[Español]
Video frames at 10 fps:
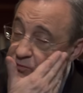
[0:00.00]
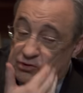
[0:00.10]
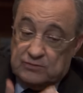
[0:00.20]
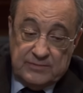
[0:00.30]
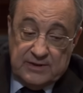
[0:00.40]

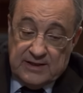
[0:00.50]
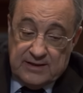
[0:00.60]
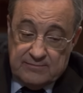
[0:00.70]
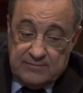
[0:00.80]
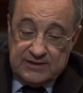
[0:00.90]
Pues me
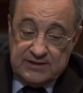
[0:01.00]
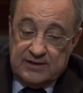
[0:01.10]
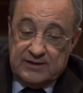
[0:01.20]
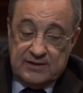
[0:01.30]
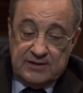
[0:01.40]
da
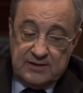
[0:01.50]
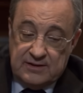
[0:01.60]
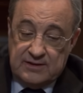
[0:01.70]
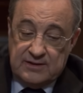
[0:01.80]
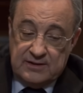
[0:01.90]

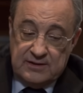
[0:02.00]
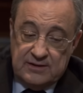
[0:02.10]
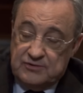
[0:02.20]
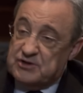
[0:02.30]
bastante